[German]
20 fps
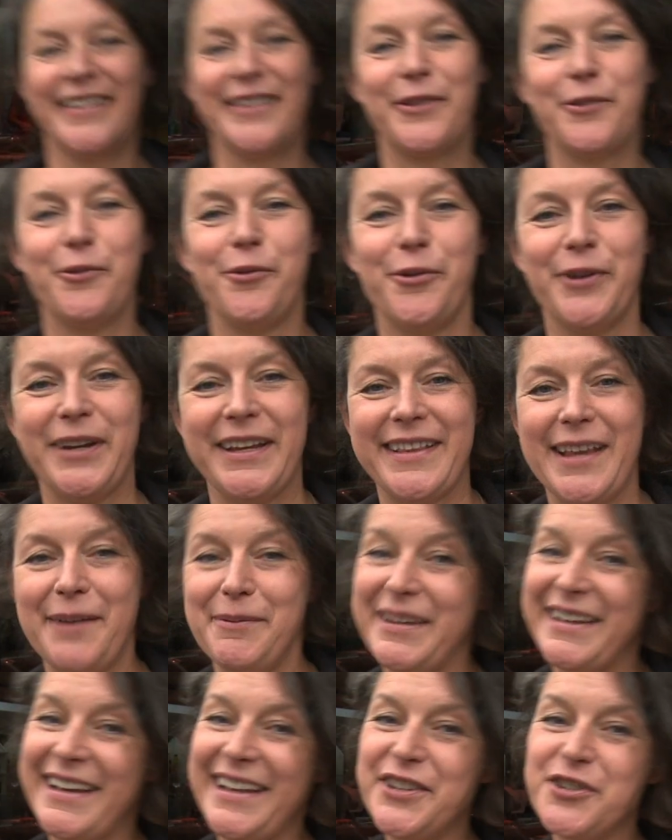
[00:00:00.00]
So, jetzt habe
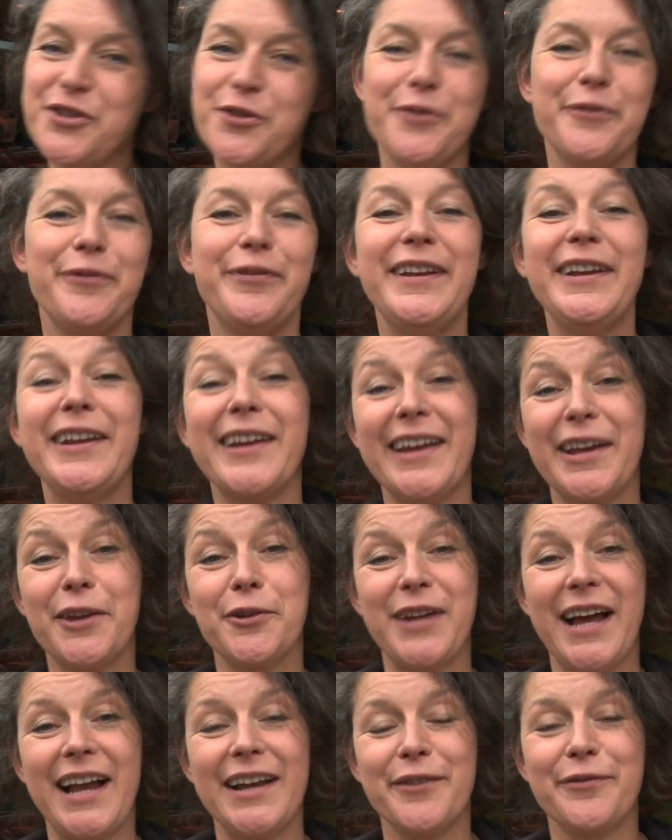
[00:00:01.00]
ich ganz schön viel
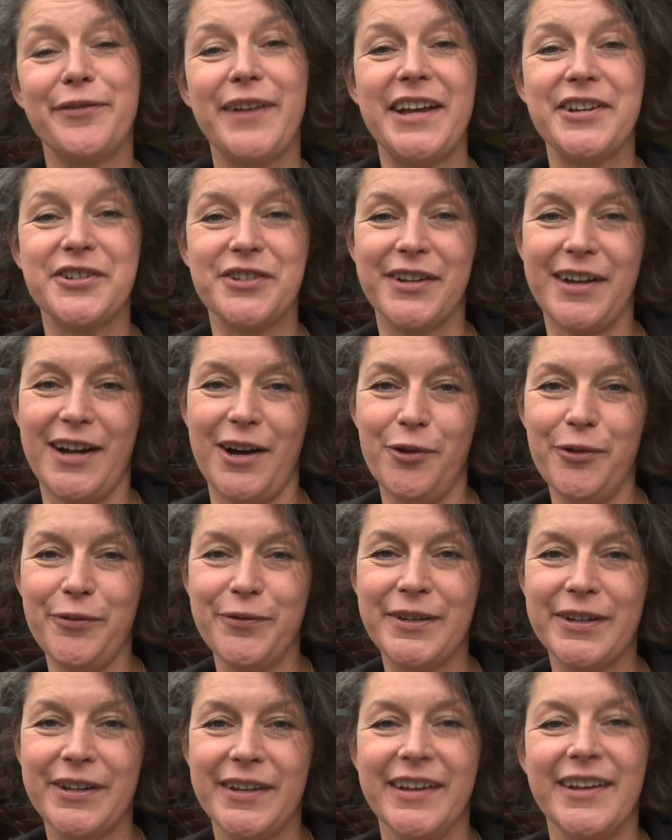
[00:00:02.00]
regionales Fleisch gekauft.